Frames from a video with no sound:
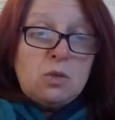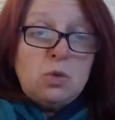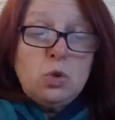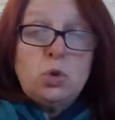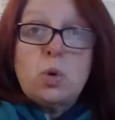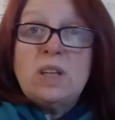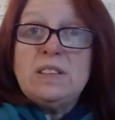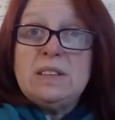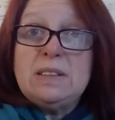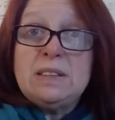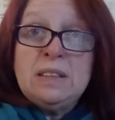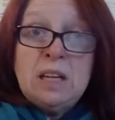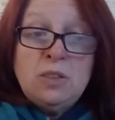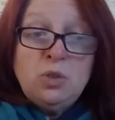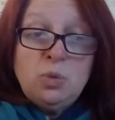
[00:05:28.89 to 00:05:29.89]
Ou
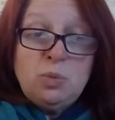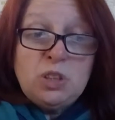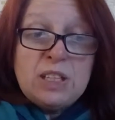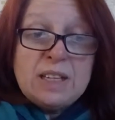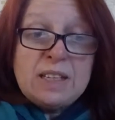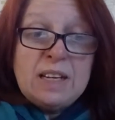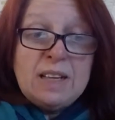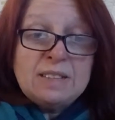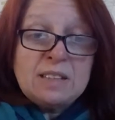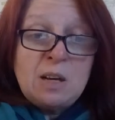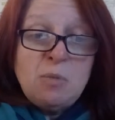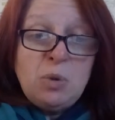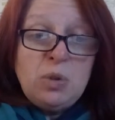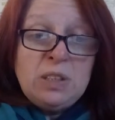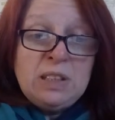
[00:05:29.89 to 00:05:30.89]
choisissez un objet qui la
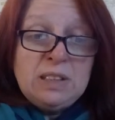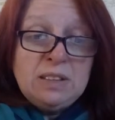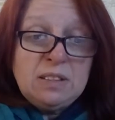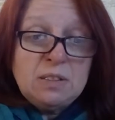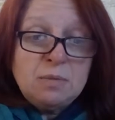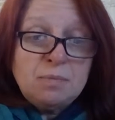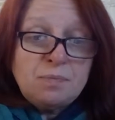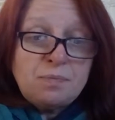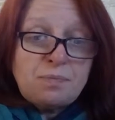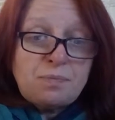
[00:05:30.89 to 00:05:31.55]
symbolise,